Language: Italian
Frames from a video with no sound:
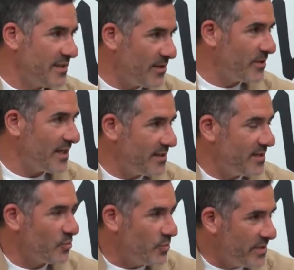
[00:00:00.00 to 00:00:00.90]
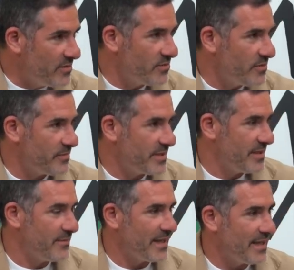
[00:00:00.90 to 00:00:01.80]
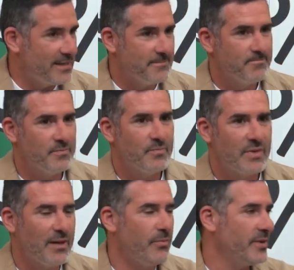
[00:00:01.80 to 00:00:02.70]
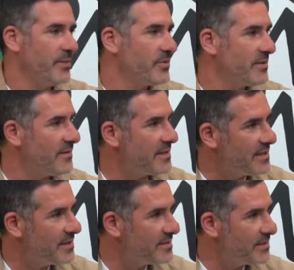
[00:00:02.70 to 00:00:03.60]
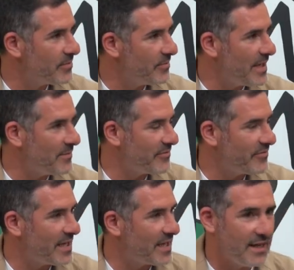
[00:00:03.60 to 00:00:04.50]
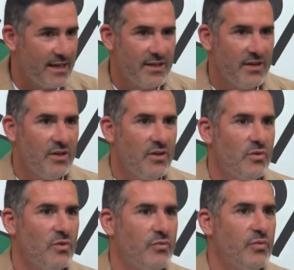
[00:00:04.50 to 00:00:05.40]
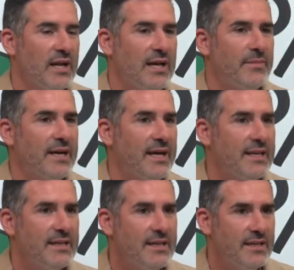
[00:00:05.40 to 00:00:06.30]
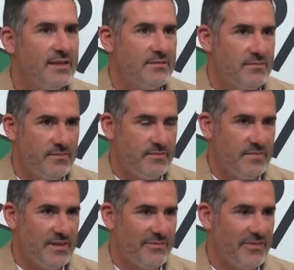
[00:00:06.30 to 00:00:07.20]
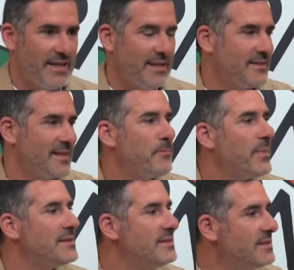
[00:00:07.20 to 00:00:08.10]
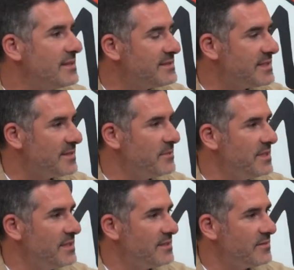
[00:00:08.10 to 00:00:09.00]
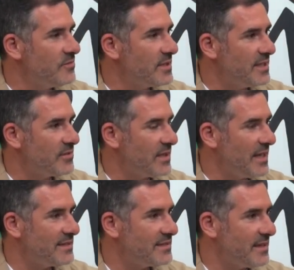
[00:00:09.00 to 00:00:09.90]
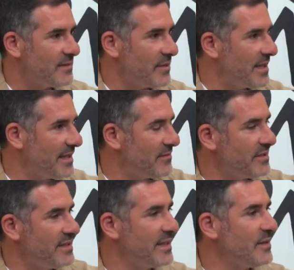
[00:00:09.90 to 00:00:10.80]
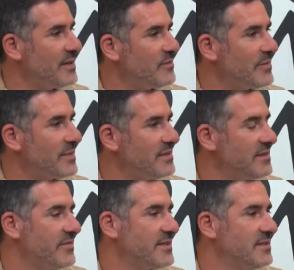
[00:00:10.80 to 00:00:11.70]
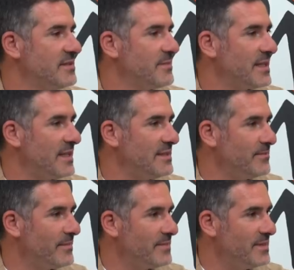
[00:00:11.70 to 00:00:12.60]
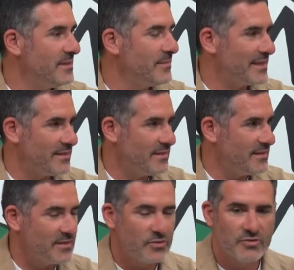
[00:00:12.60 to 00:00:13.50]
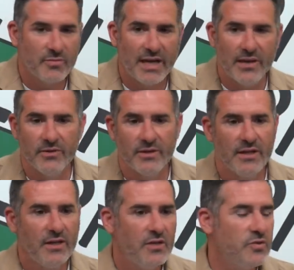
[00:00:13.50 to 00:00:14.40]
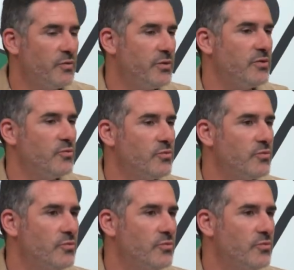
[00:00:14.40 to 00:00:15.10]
diagonale mm. del quinto, perché magari Capone poteva avere de, dei problemi a farla, o Furlan magari a fare tre partite in Serie B, una dietro l'altra, quella era, era una partita infrasettimanale di, di martedì, sì, se non, non sbaglio, bene. Mm. dove oltretutto...